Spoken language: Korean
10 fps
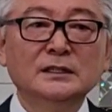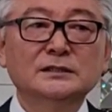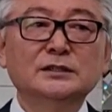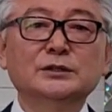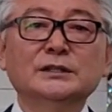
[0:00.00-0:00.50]

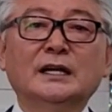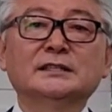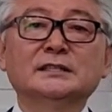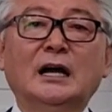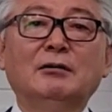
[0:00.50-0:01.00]
그리고
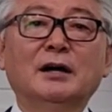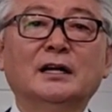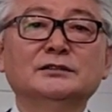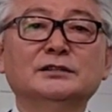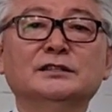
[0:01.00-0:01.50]
나서
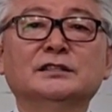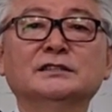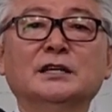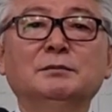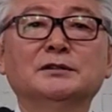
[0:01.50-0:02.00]
나와가지고 이렇게
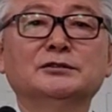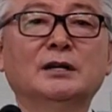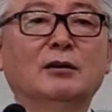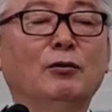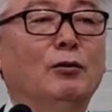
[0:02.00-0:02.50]
새벽기도
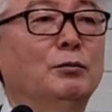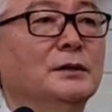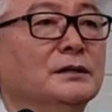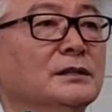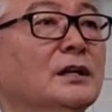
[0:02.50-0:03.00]
하고
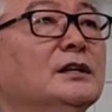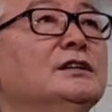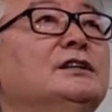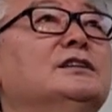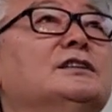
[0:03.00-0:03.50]
오면은
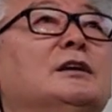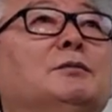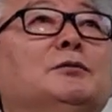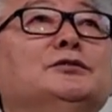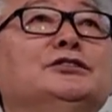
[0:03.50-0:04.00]
이렇게
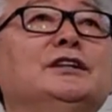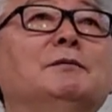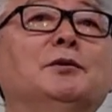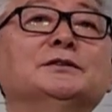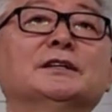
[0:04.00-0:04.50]
보면 이해
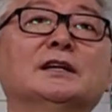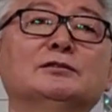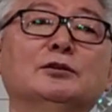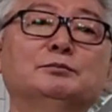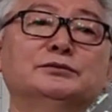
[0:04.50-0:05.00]
보니까
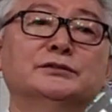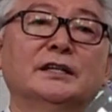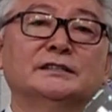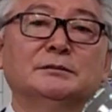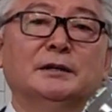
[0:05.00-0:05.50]
또
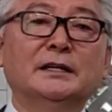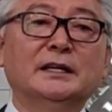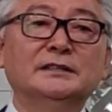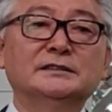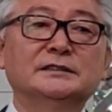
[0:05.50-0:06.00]
무당집이 하나
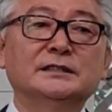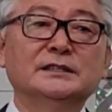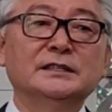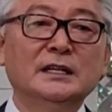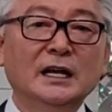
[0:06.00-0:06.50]
있어요.